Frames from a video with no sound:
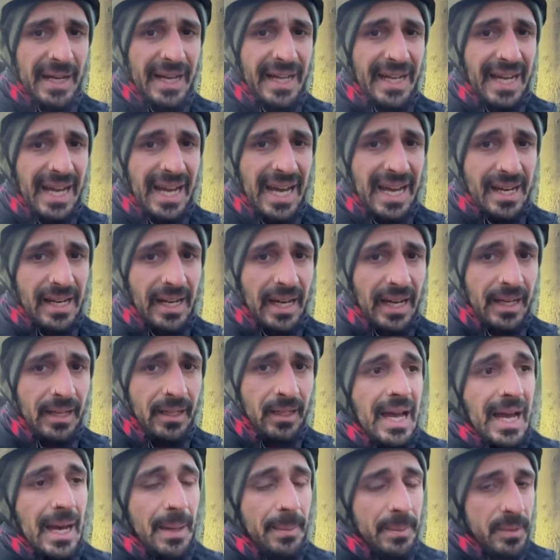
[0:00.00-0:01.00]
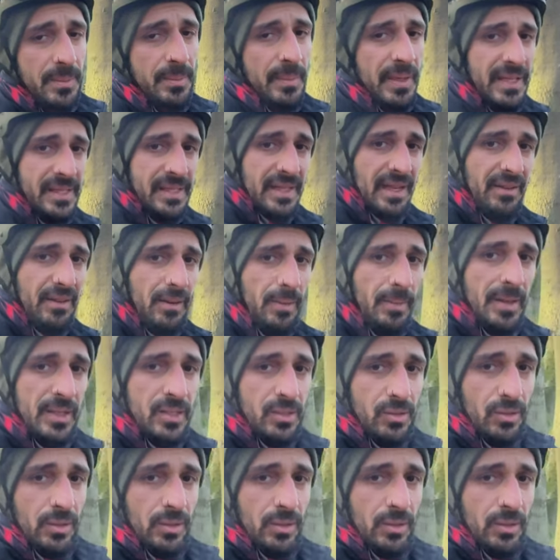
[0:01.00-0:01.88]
gerade an, habe ich mir jetzt einfach mal so